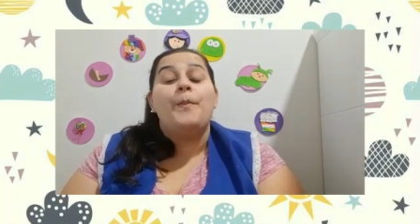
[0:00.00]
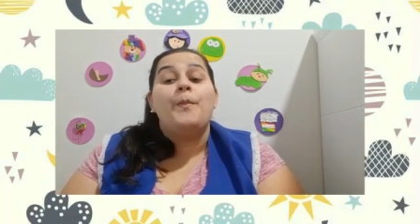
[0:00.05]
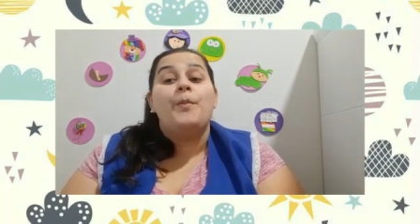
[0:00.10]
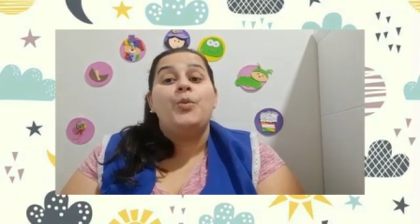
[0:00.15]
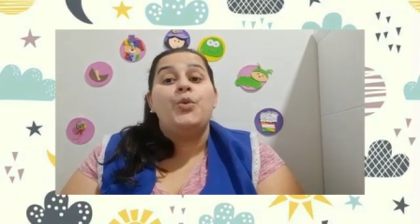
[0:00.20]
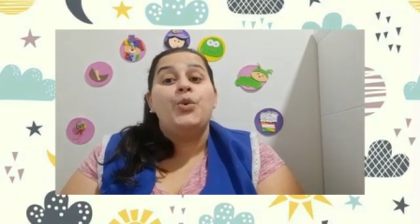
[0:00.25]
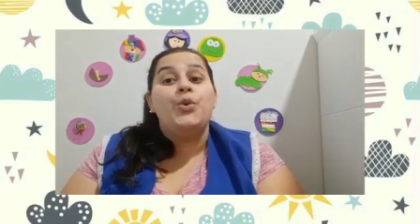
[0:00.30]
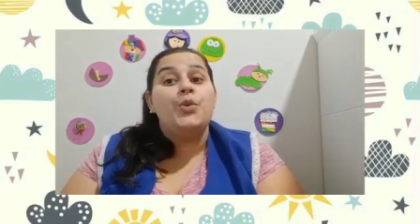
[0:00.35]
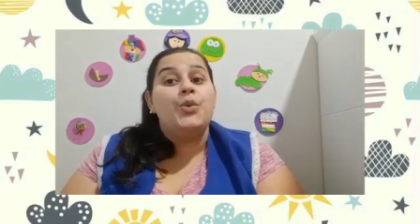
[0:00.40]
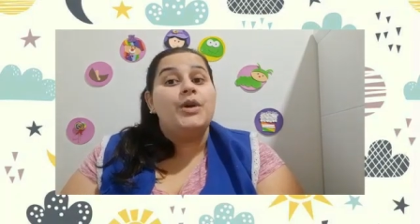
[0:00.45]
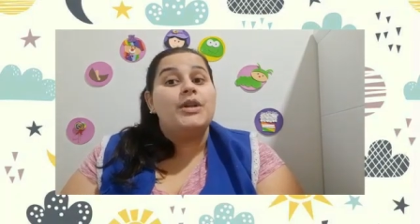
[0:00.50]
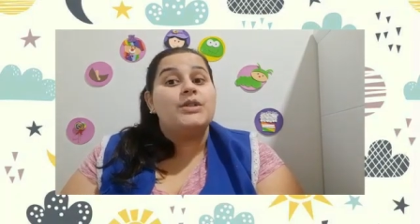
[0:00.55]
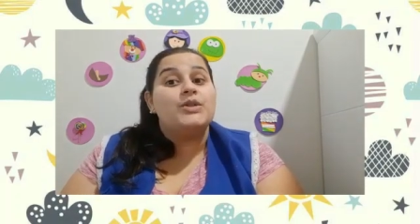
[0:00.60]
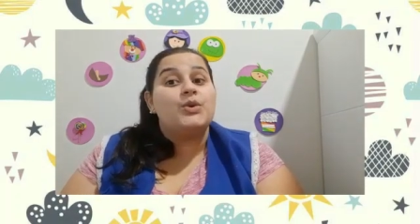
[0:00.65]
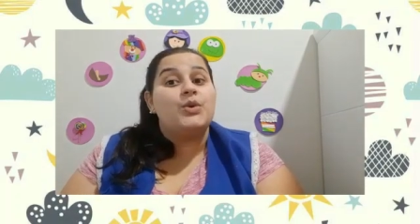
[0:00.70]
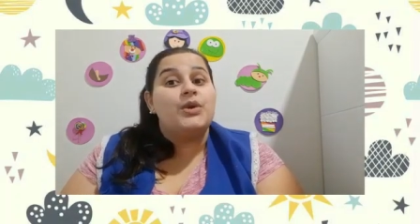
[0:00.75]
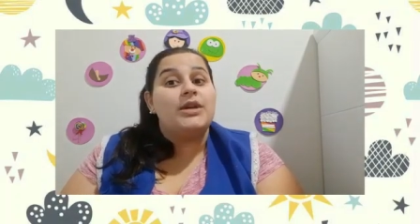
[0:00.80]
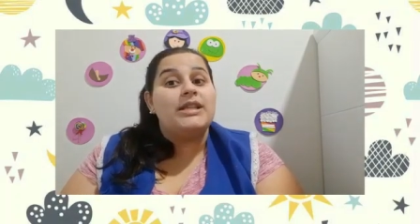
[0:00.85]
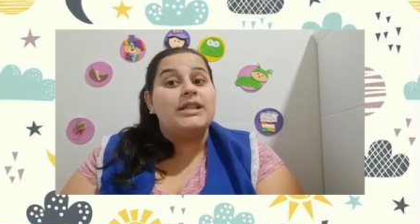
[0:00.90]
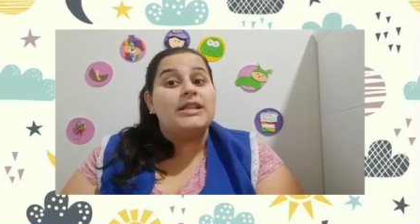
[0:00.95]
duas
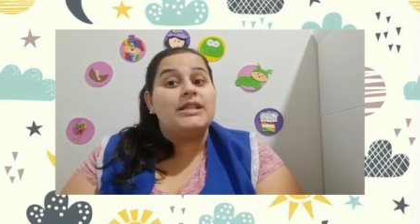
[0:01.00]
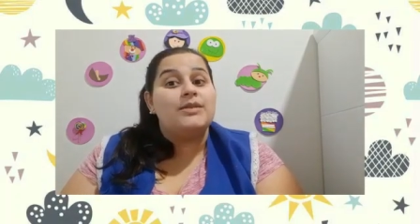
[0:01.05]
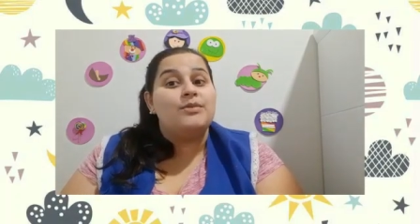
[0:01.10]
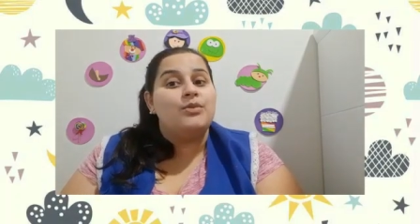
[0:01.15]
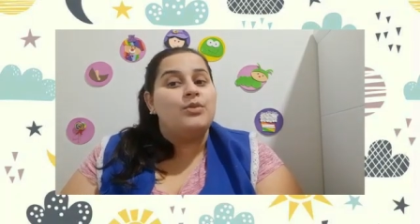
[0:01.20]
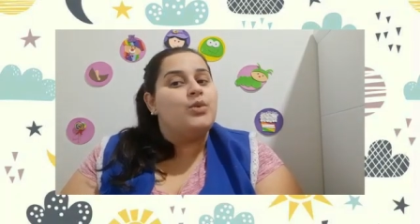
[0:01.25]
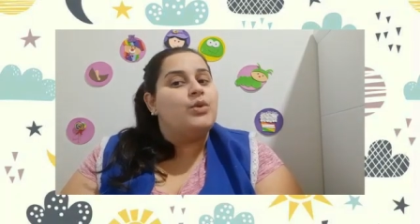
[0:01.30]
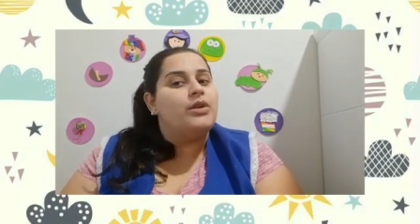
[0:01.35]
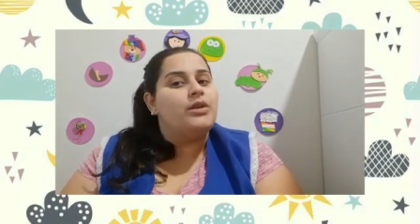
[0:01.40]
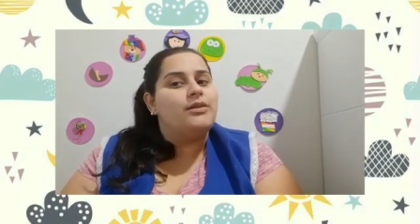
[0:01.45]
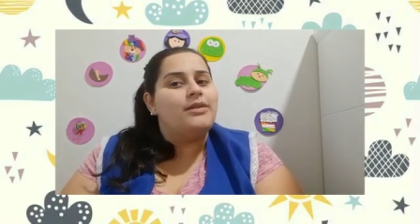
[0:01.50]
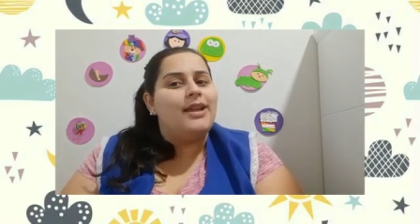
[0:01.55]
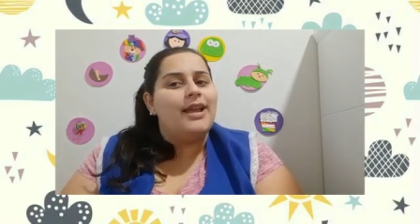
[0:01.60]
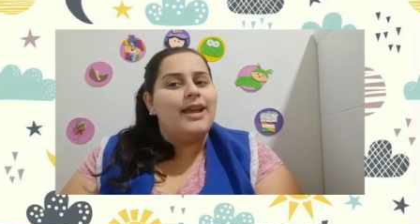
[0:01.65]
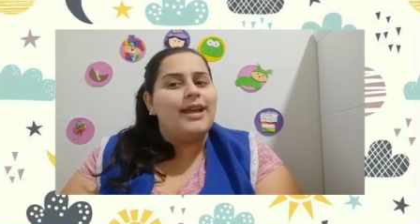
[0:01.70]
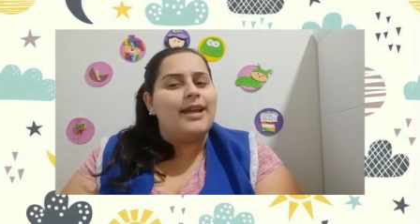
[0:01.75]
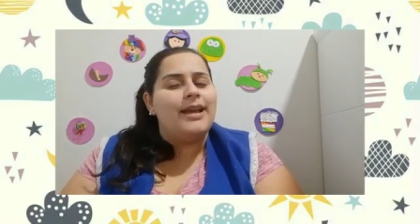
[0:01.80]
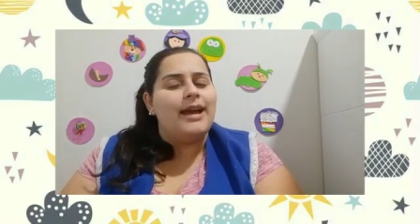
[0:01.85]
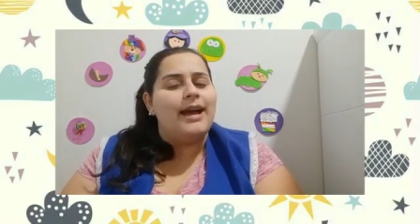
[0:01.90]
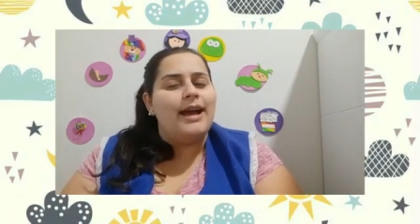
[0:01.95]
coisas muito
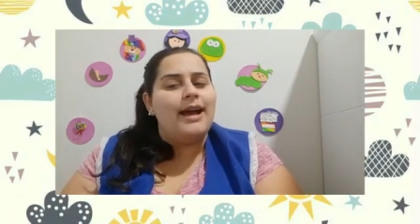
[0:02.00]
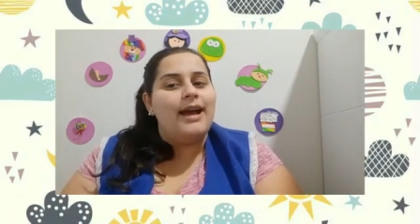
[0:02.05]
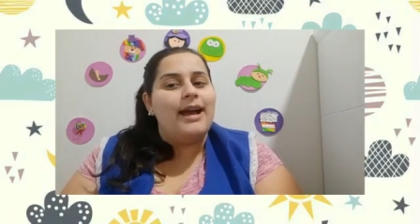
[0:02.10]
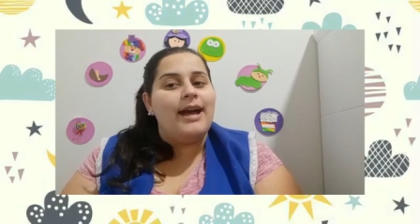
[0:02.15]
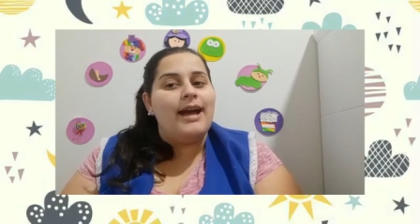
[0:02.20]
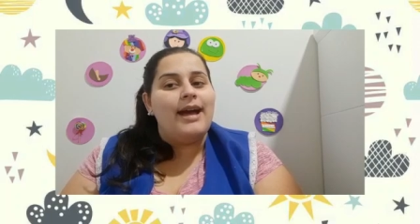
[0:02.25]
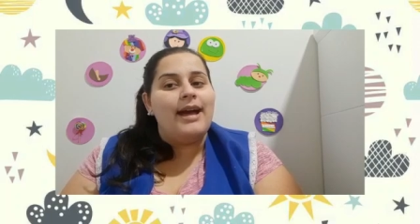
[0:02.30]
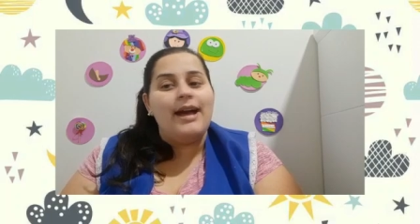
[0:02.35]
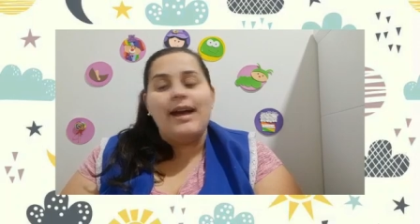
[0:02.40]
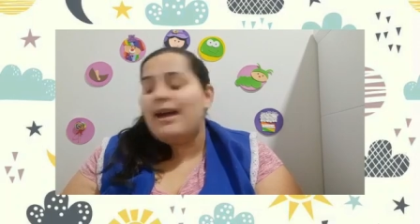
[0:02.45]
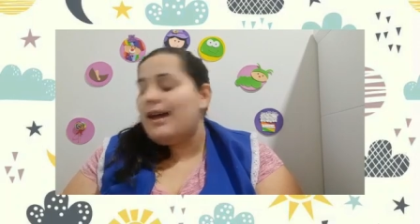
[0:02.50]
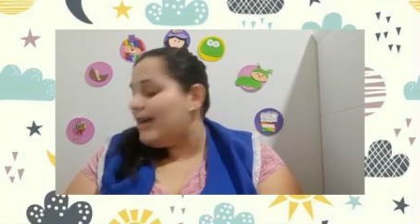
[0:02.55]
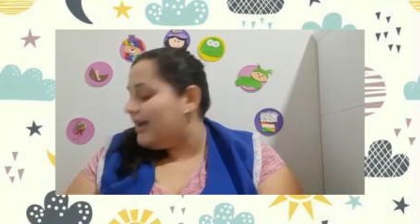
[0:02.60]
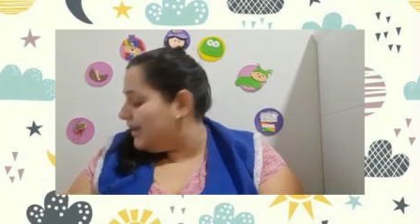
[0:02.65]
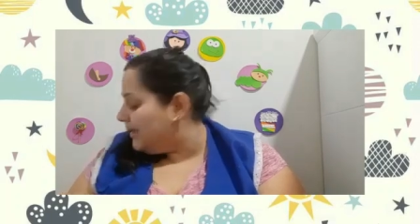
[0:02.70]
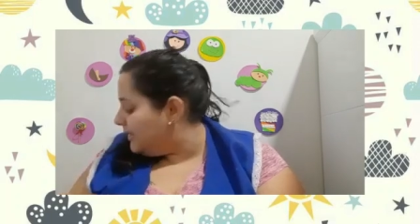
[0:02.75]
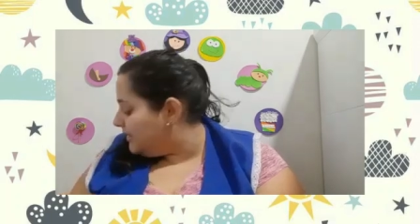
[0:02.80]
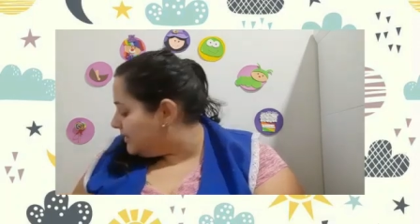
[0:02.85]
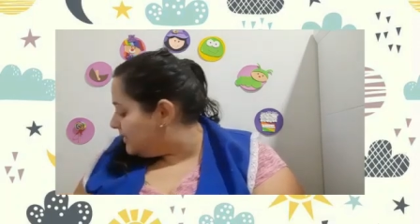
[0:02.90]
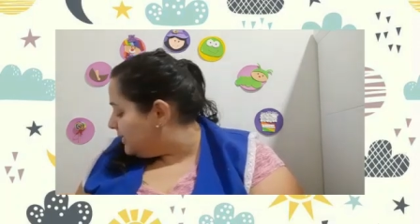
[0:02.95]

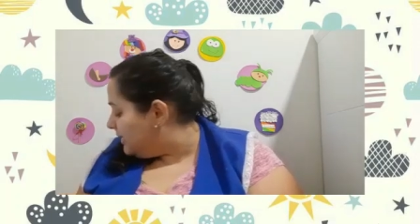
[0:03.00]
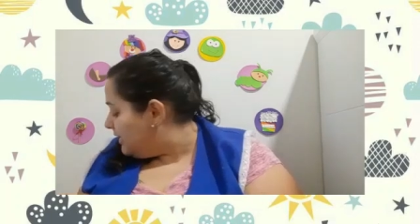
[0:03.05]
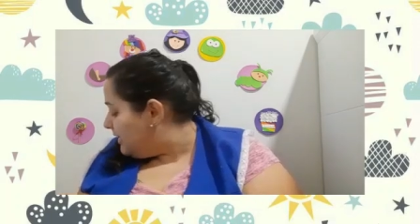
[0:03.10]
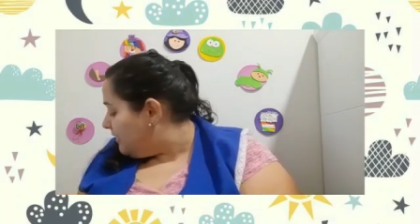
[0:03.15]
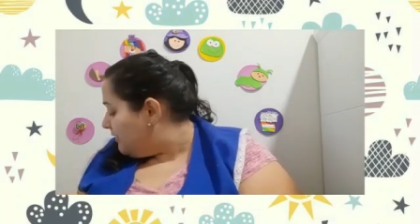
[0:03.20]
legais.